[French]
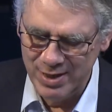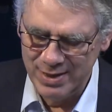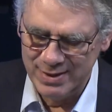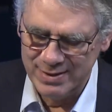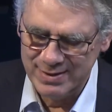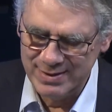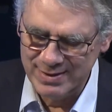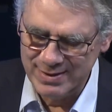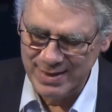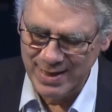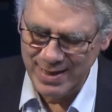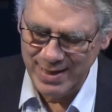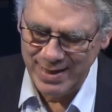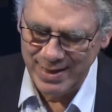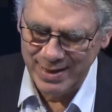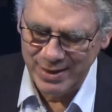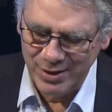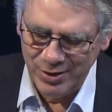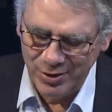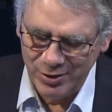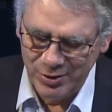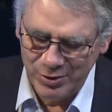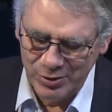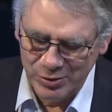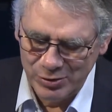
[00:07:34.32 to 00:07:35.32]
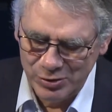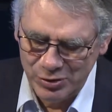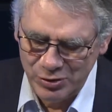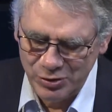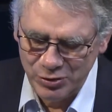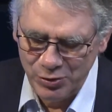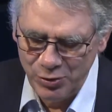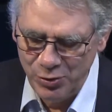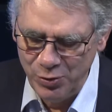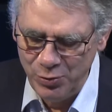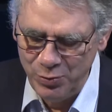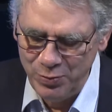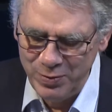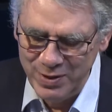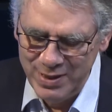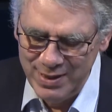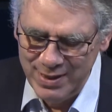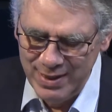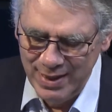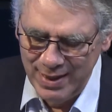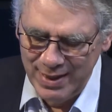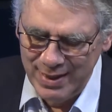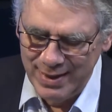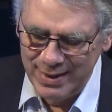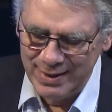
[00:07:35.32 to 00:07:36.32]
c'est euh, celui
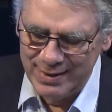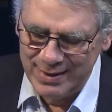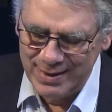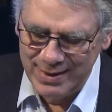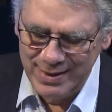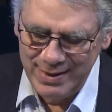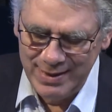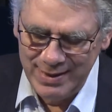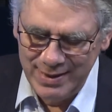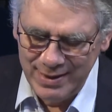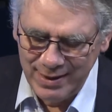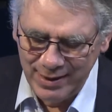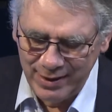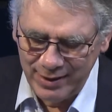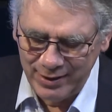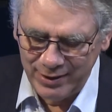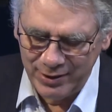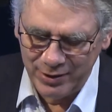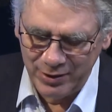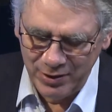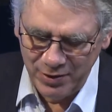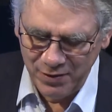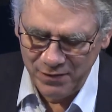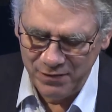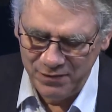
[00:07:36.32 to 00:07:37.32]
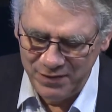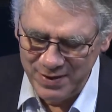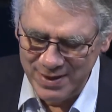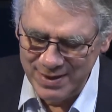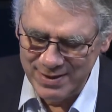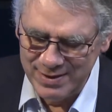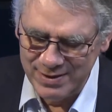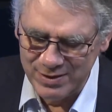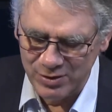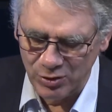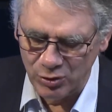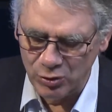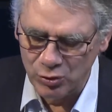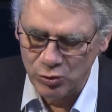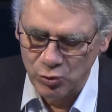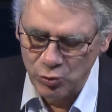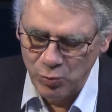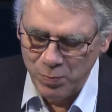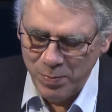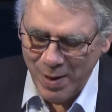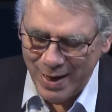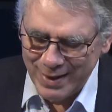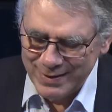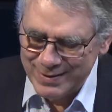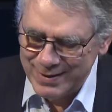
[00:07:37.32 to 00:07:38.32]
qui euh, vise tout
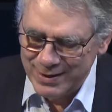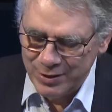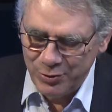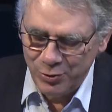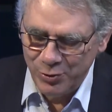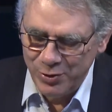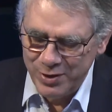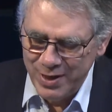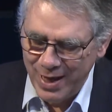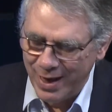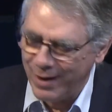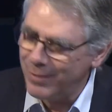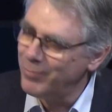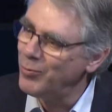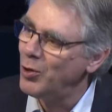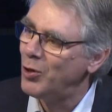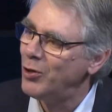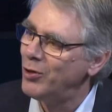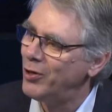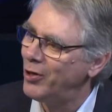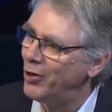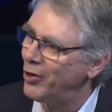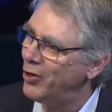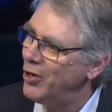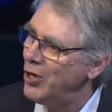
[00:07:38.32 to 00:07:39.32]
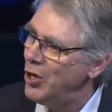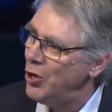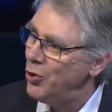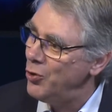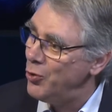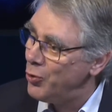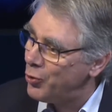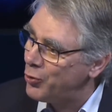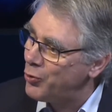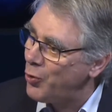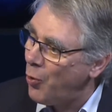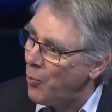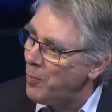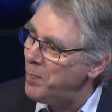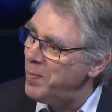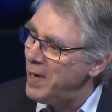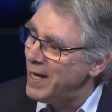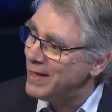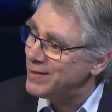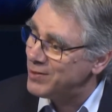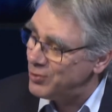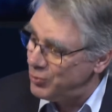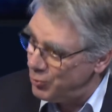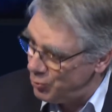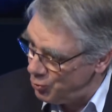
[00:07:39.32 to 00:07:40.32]
particulièrement euh, le
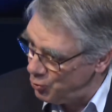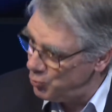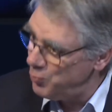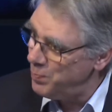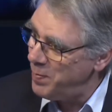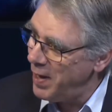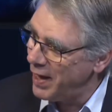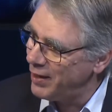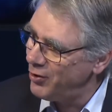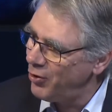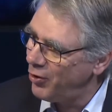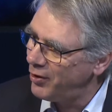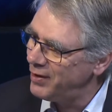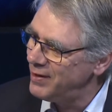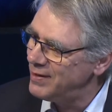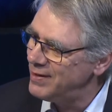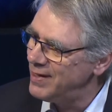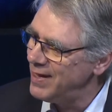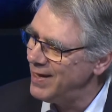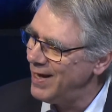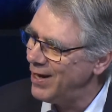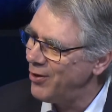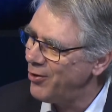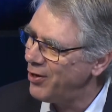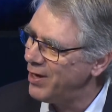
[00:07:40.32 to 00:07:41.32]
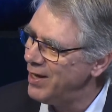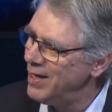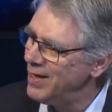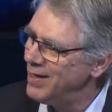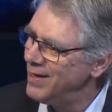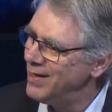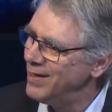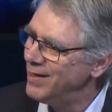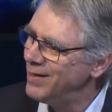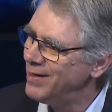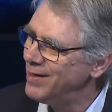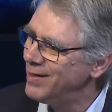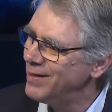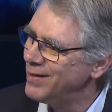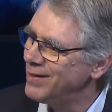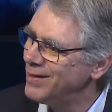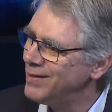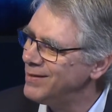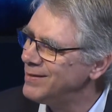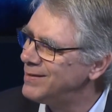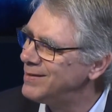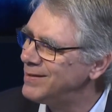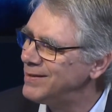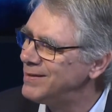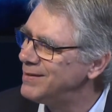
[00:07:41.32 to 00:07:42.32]
complexe de supériorité. Alors,
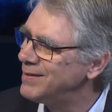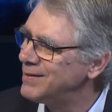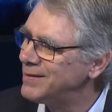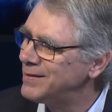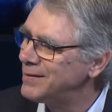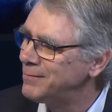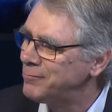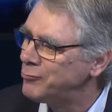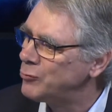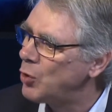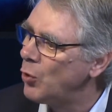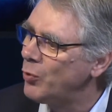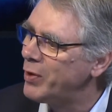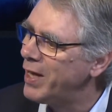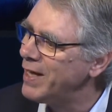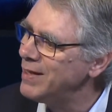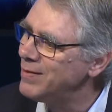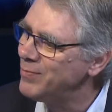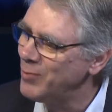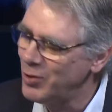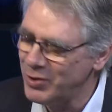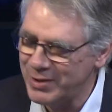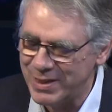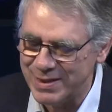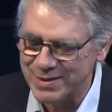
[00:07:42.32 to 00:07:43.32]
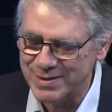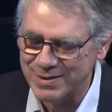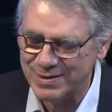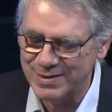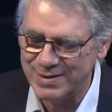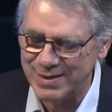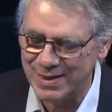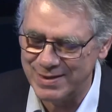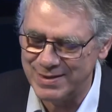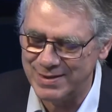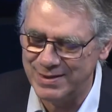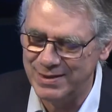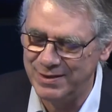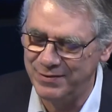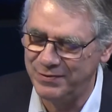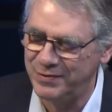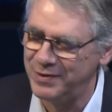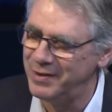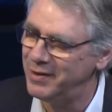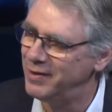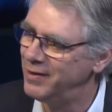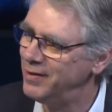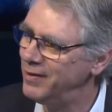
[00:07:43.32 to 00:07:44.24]
concrètement, qu'est-ce que ça signifie